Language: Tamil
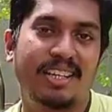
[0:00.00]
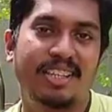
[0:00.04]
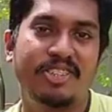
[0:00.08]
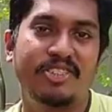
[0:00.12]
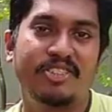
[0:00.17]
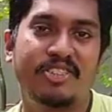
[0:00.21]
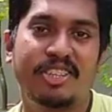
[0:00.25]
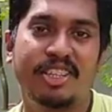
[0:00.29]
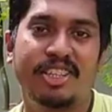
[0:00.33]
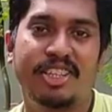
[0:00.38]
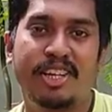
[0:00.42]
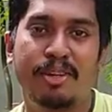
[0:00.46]

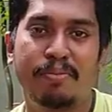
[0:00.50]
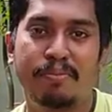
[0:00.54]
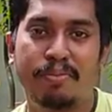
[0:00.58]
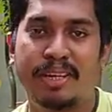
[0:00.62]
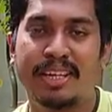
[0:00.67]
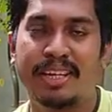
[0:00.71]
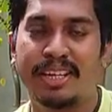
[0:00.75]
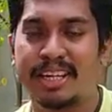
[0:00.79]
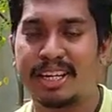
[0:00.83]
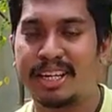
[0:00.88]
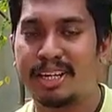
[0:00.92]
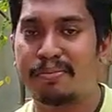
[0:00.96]
இது வந்து
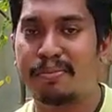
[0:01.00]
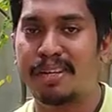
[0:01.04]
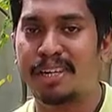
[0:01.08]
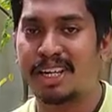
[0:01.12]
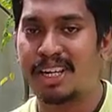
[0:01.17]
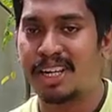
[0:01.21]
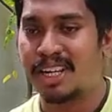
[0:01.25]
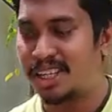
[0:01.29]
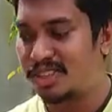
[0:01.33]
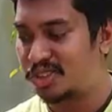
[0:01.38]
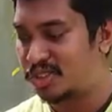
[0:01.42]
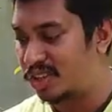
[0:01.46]
எப்படி இருக்குது
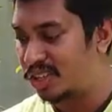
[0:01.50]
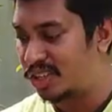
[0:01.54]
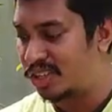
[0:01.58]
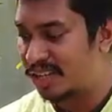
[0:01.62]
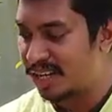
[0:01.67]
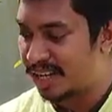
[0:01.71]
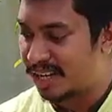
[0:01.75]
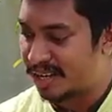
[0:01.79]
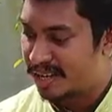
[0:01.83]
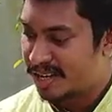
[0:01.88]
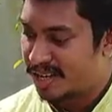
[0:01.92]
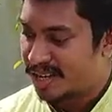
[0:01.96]
அப்படிங்கிறத நான்
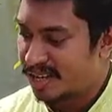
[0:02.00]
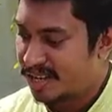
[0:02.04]
சொல்கிறேன்